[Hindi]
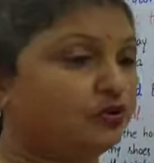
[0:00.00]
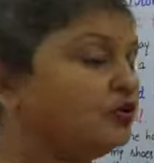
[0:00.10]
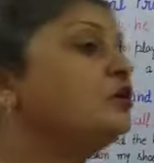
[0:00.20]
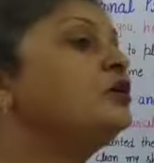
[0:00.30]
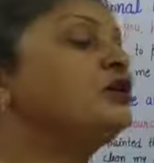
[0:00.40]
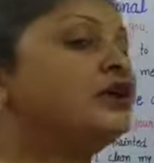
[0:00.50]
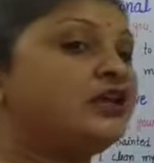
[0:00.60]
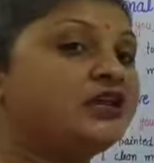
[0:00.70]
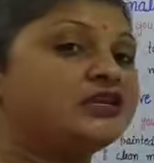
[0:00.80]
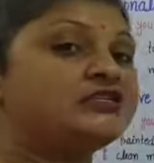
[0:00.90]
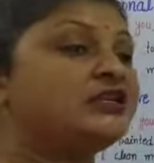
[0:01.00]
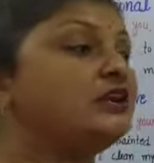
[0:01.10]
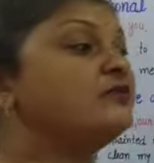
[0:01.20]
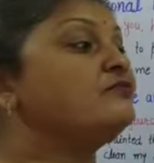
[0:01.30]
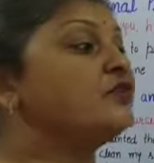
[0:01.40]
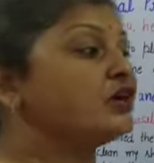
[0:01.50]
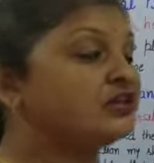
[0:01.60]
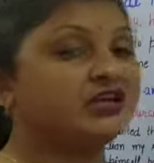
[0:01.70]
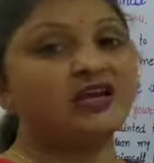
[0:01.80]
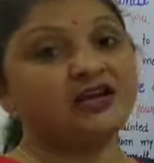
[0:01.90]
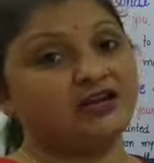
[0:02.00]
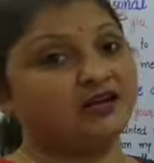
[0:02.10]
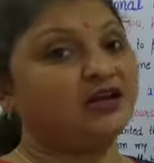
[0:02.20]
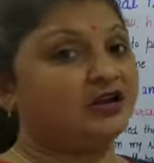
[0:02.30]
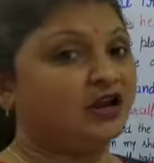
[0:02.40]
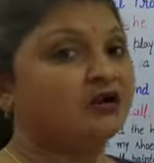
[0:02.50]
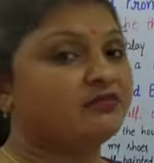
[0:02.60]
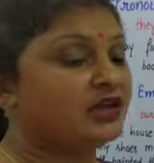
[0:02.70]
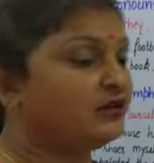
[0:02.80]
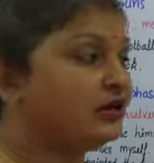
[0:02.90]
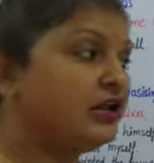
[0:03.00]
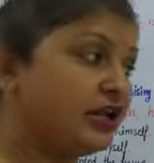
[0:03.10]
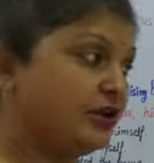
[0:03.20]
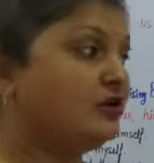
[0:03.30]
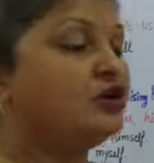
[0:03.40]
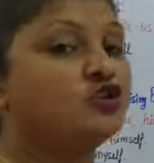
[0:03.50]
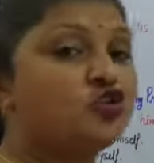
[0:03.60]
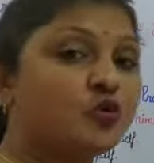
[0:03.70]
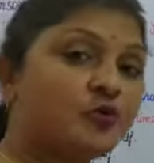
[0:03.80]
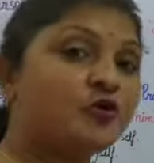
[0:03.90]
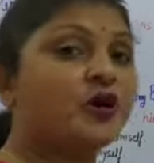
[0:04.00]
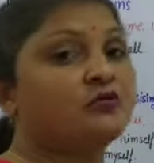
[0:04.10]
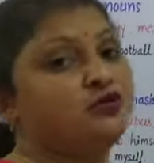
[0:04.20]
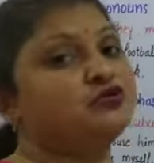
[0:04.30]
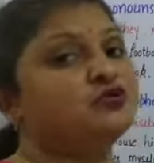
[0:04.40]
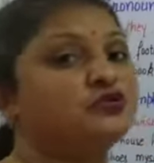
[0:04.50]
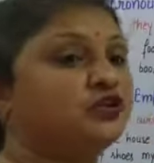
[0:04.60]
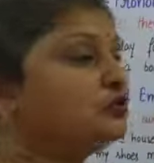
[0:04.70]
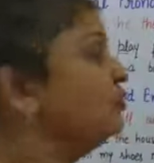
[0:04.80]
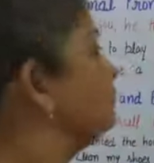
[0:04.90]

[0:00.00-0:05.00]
हों यानी किसी व्यक्ति के लिए के नाम के लिए जो प्रोनाउन यूज़ होते हों